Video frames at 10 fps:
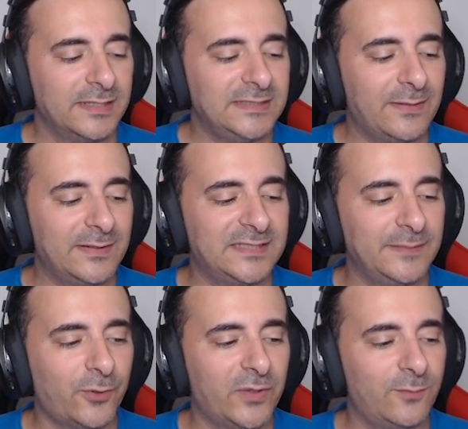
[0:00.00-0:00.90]
Y a ver si
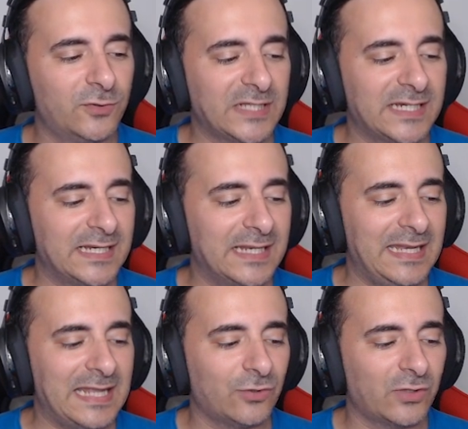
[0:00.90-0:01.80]
podemos sacar
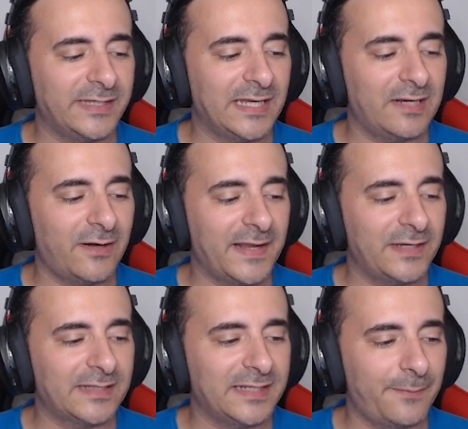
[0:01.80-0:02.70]
la torre ya, que la verdad que
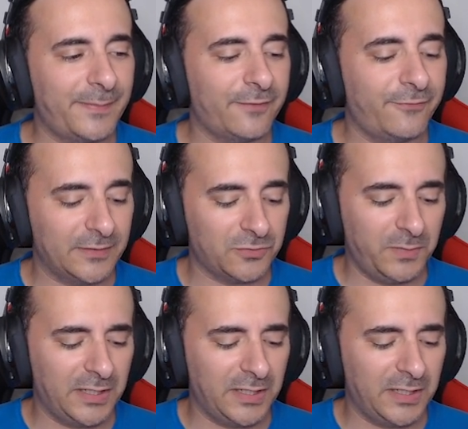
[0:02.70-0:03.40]
estaría perfecto.